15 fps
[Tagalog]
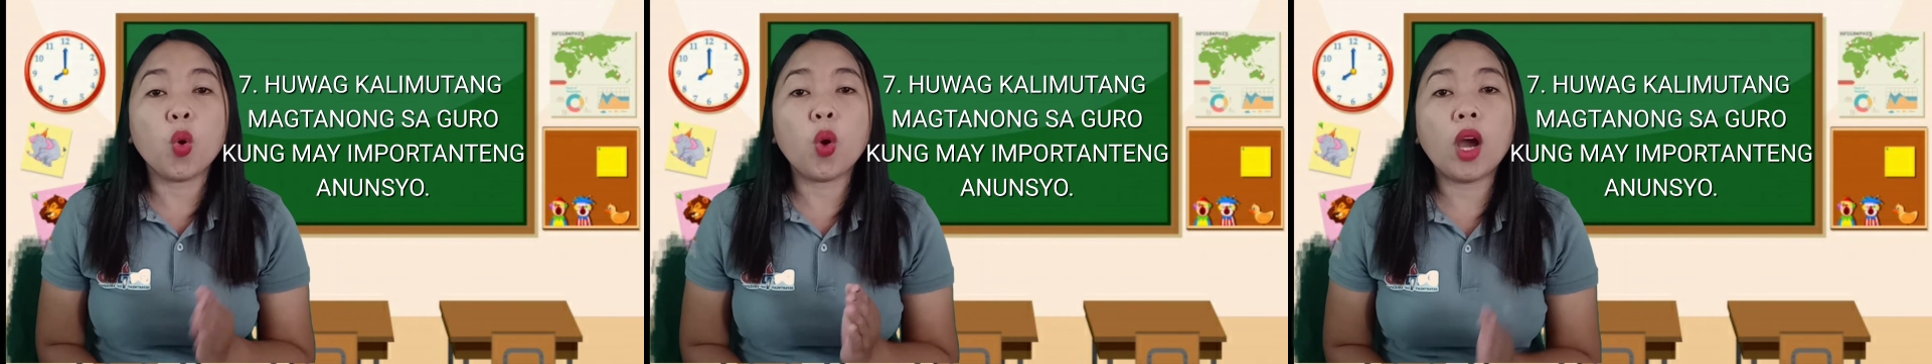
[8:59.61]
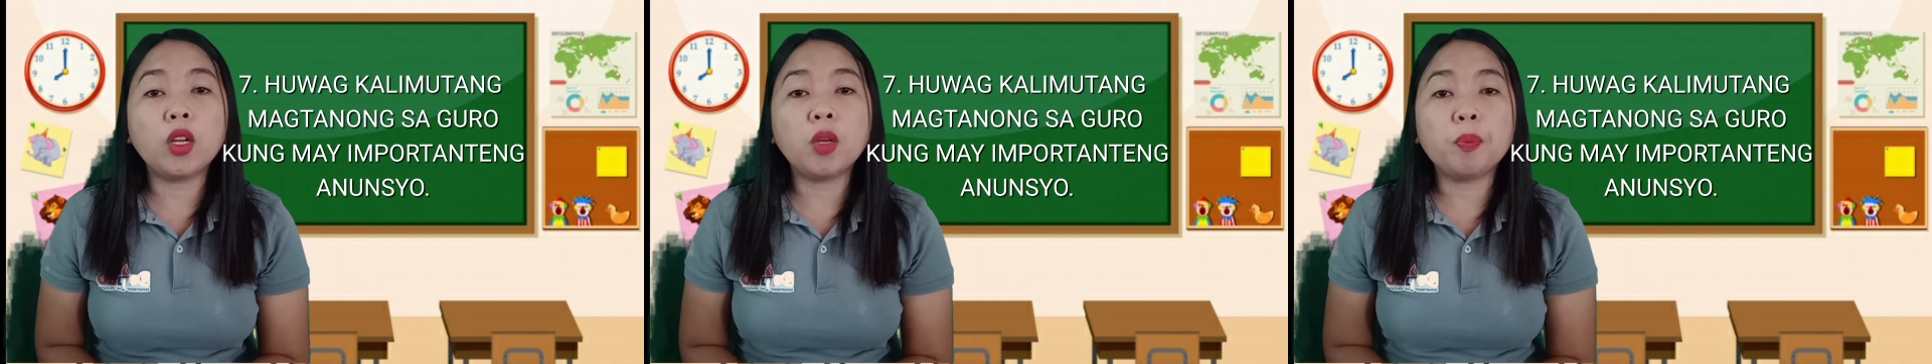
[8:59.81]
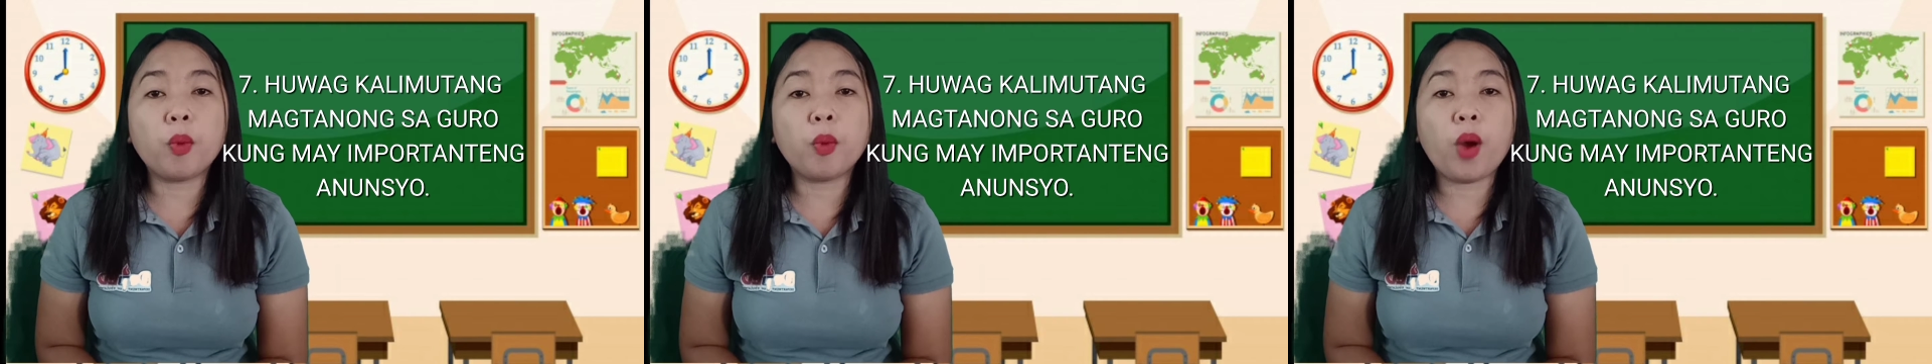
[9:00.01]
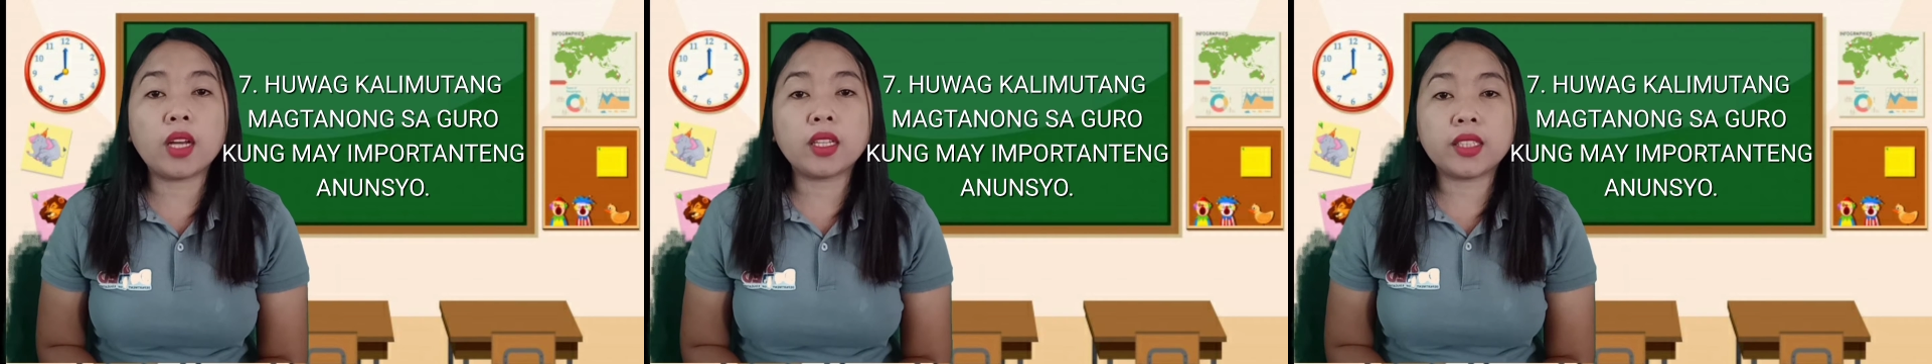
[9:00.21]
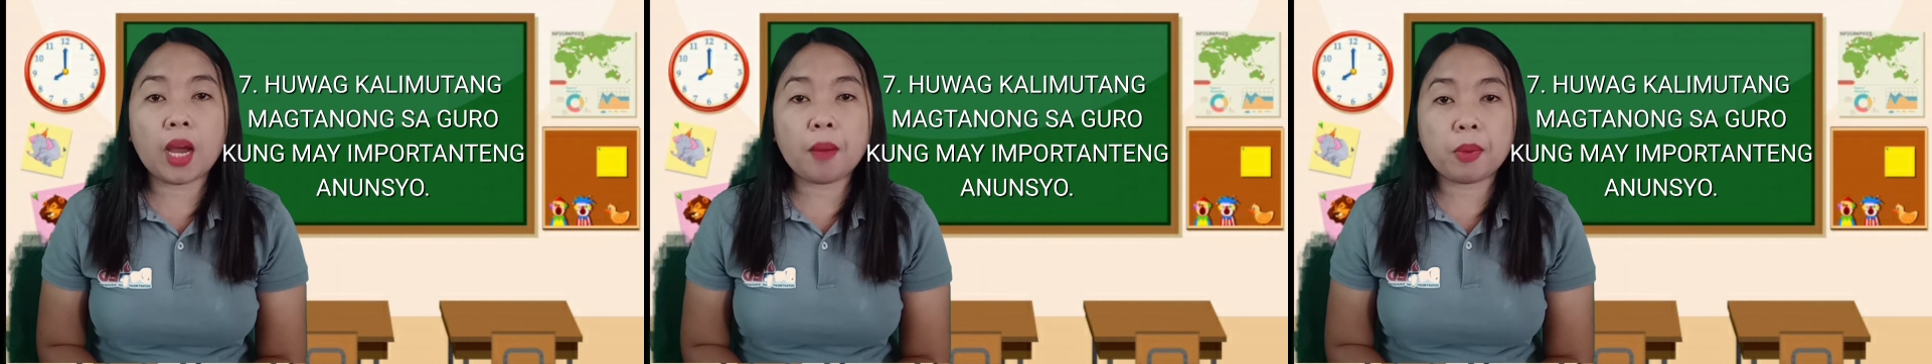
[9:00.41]
kung ano po
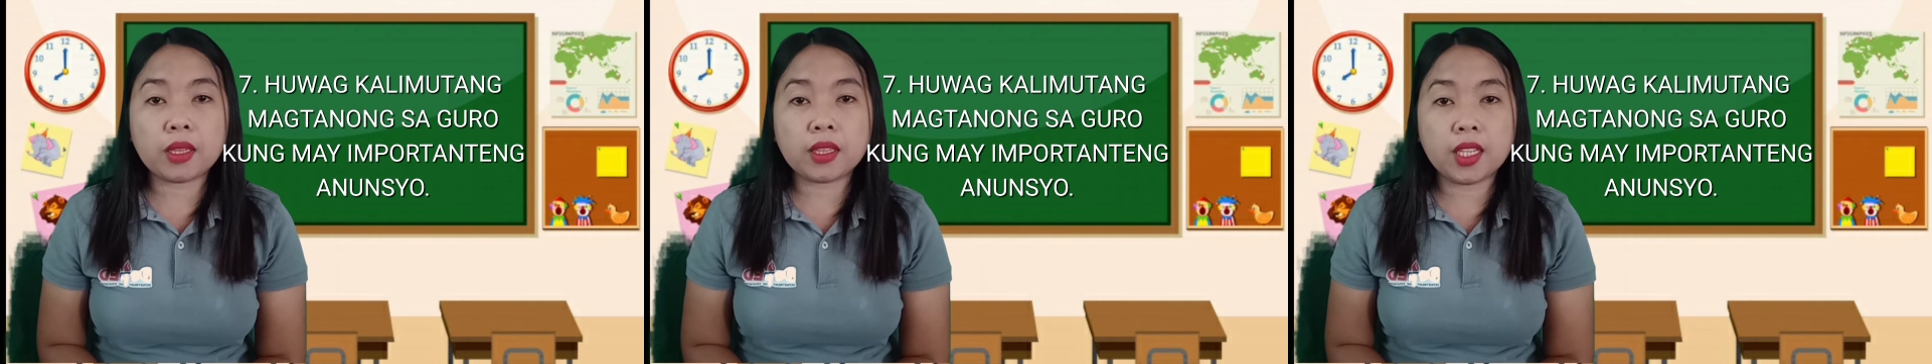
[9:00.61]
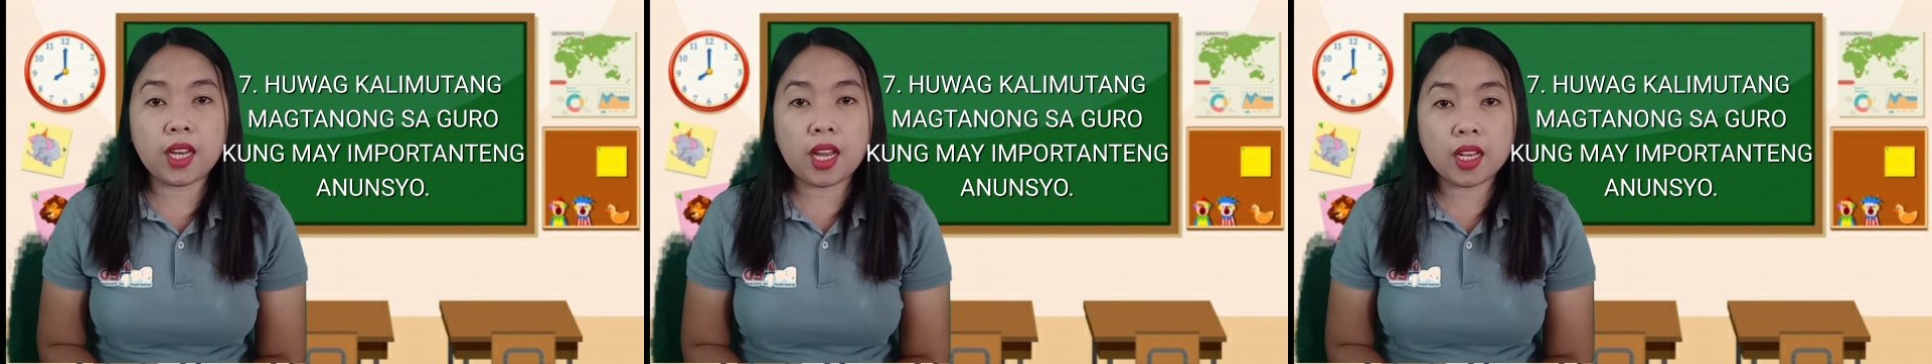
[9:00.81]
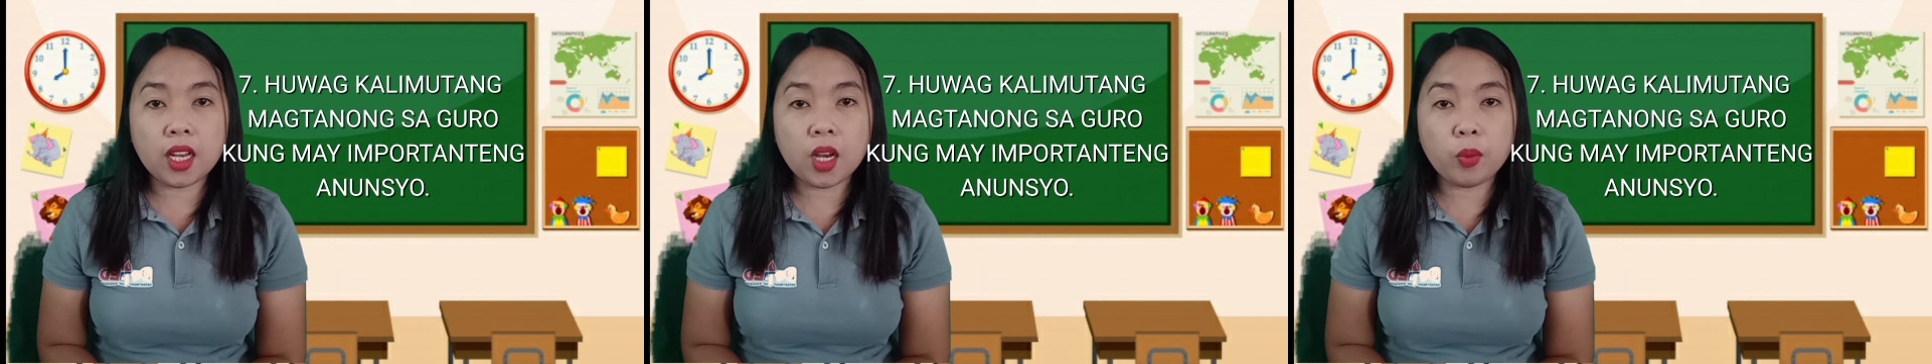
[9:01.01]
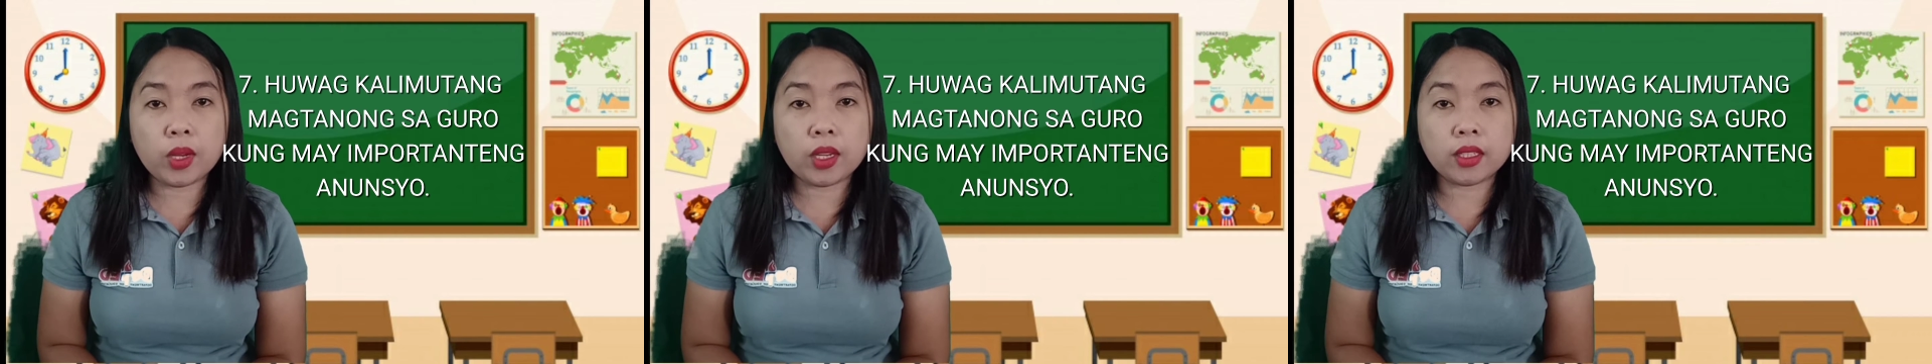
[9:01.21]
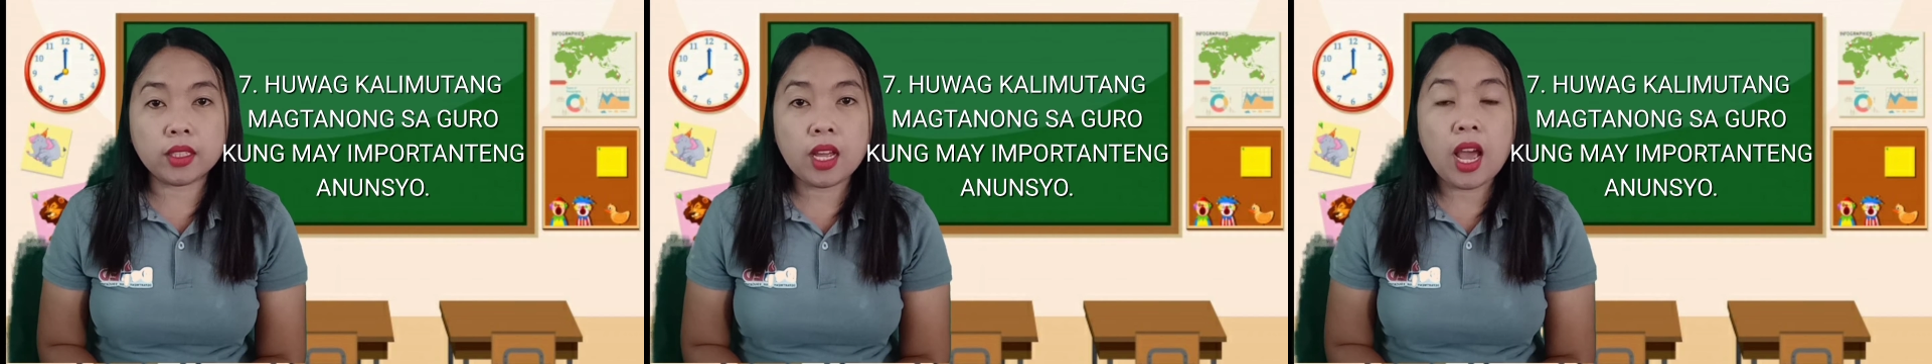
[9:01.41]
ang dapat nilang
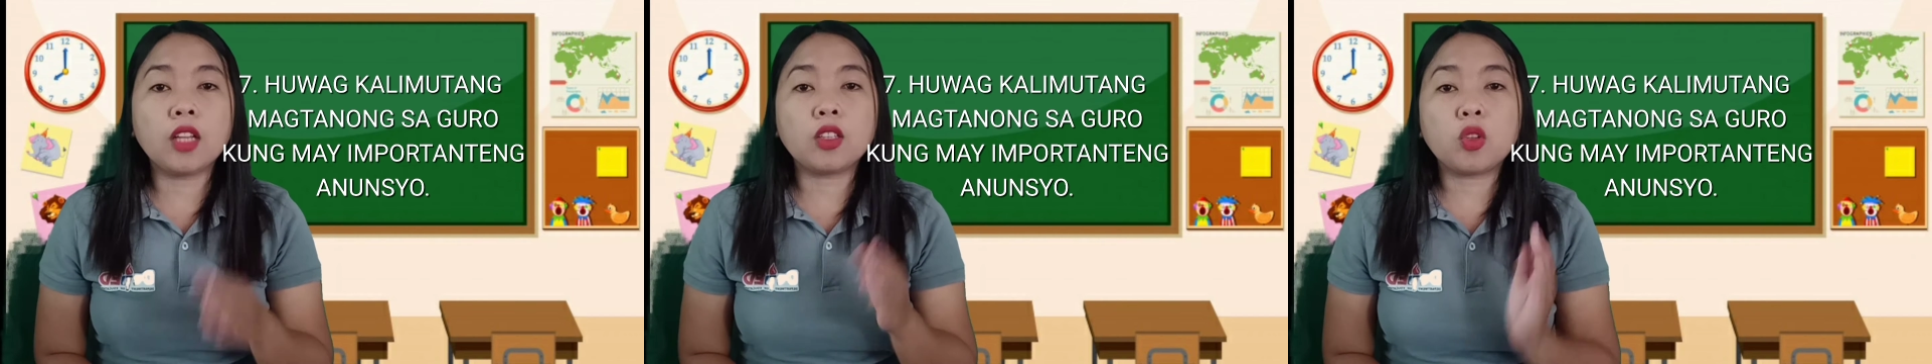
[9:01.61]
gawin